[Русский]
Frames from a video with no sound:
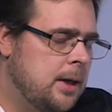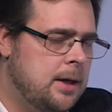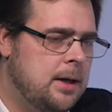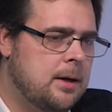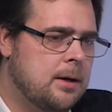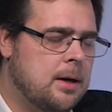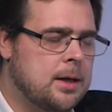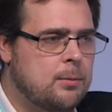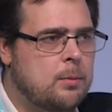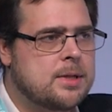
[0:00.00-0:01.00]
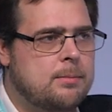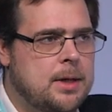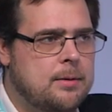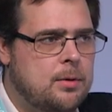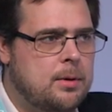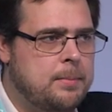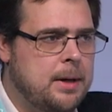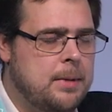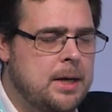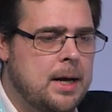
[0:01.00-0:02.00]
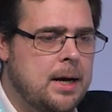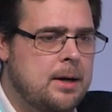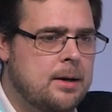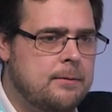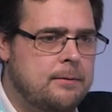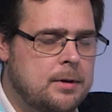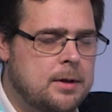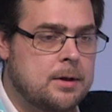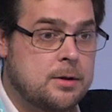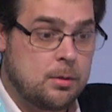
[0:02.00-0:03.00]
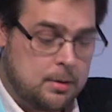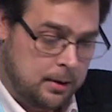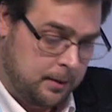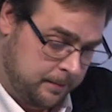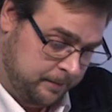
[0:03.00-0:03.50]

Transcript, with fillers: и каким образом мы его применяли в соках.